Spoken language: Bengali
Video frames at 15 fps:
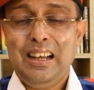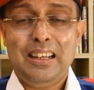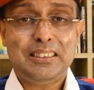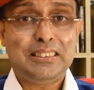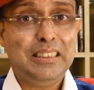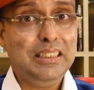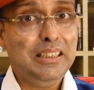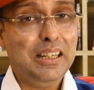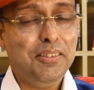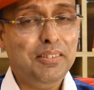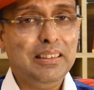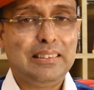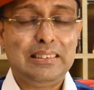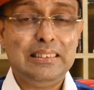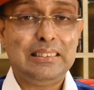আর সেই
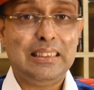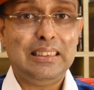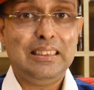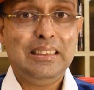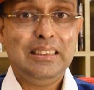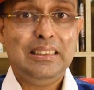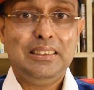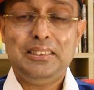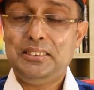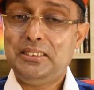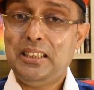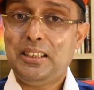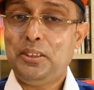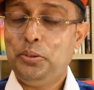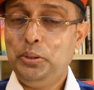লেভেল থ্রিতে
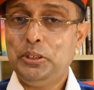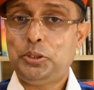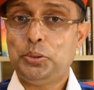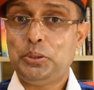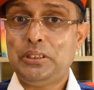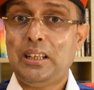যারা রয়েছো